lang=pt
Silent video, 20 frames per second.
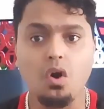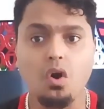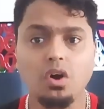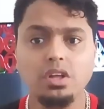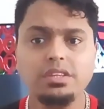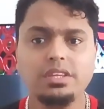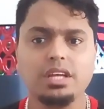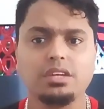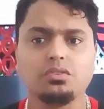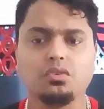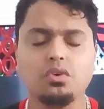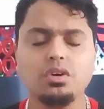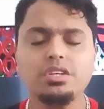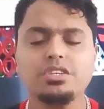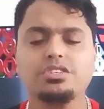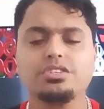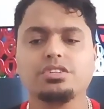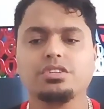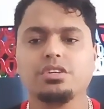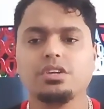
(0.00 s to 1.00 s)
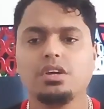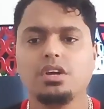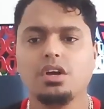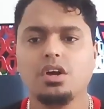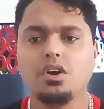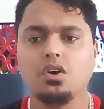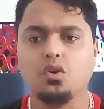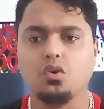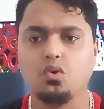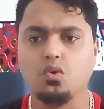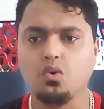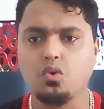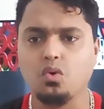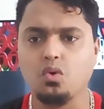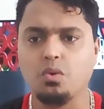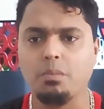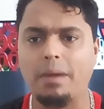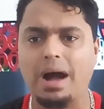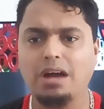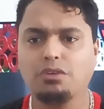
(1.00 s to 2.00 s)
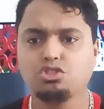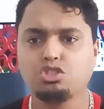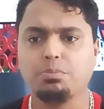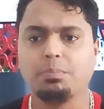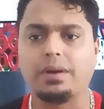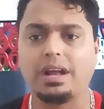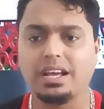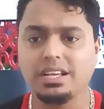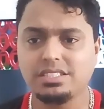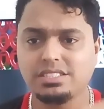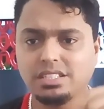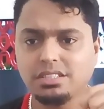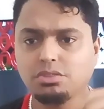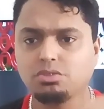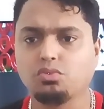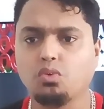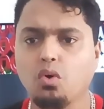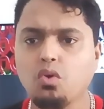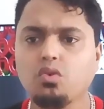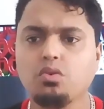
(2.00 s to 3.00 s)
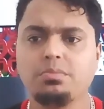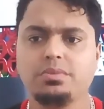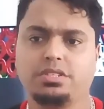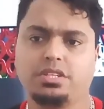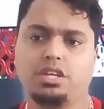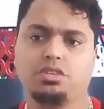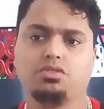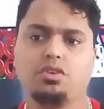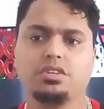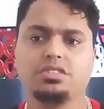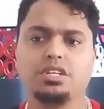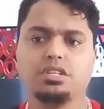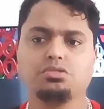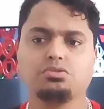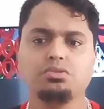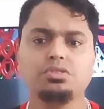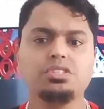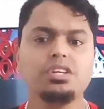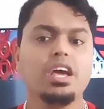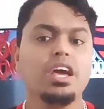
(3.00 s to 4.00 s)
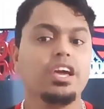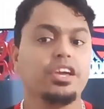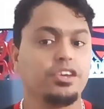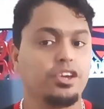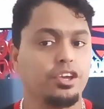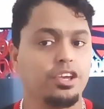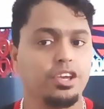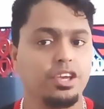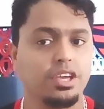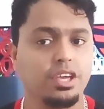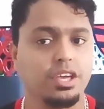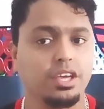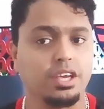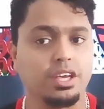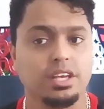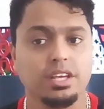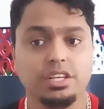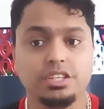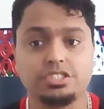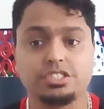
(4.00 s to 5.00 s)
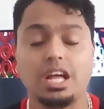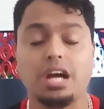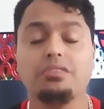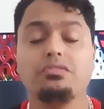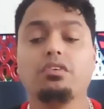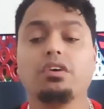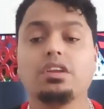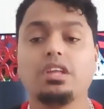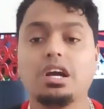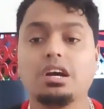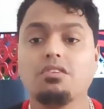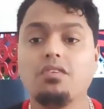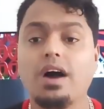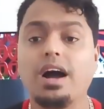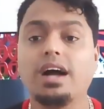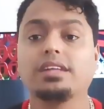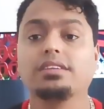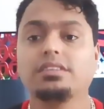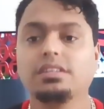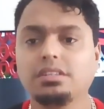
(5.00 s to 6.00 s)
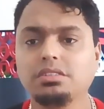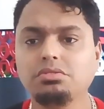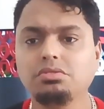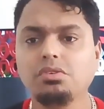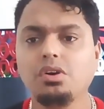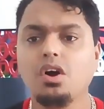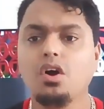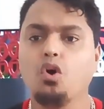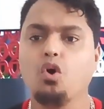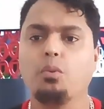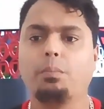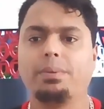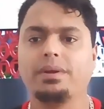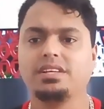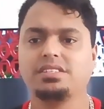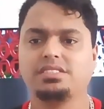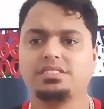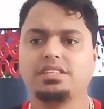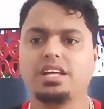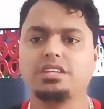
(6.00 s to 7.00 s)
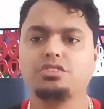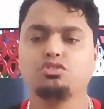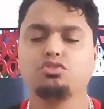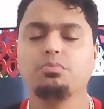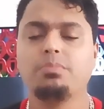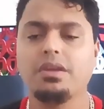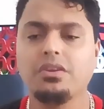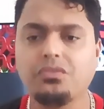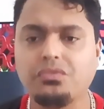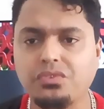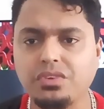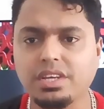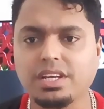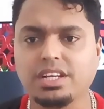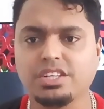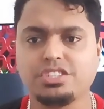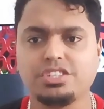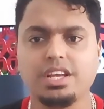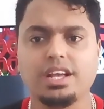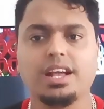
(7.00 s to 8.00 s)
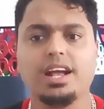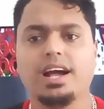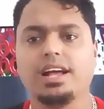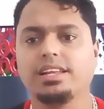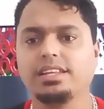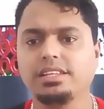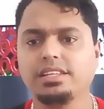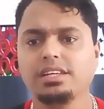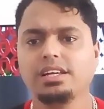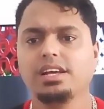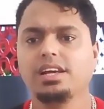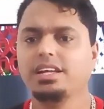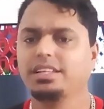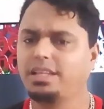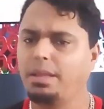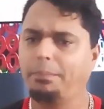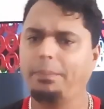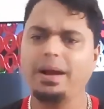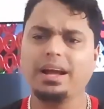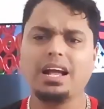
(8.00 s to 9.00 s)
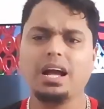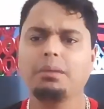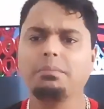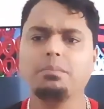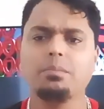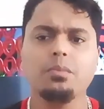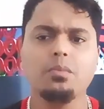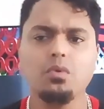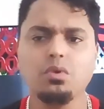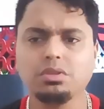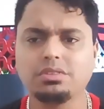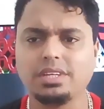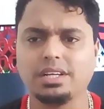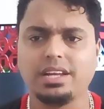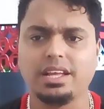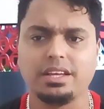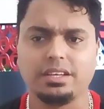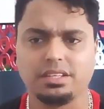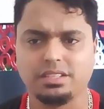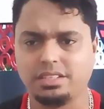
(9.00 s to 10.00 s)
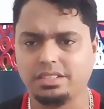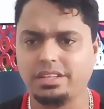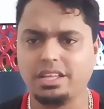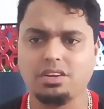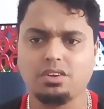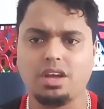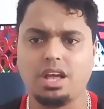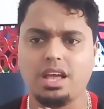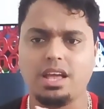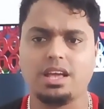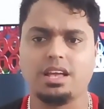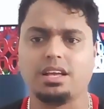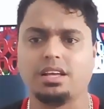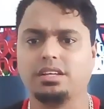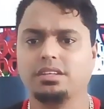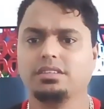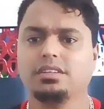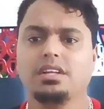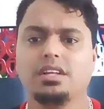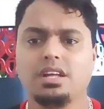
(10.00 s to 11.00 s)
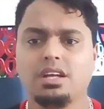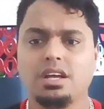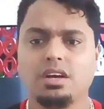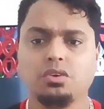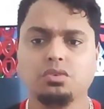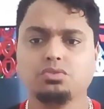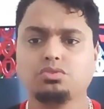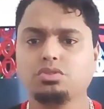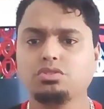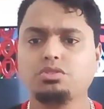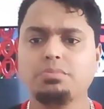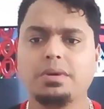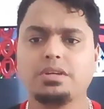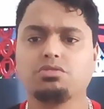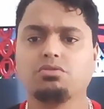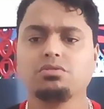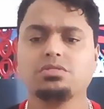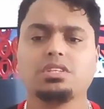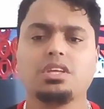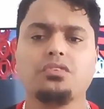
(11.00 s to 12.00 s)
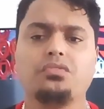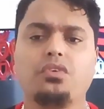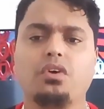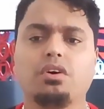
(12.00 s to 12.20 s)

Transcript: ontem à noite, o Marcos Braz jantou com o Mr. Jorge Jesus e estavam ali aguardando o presidente do Benfica chegar ali, né, pagar multa, né, né? É, as últimas coisas que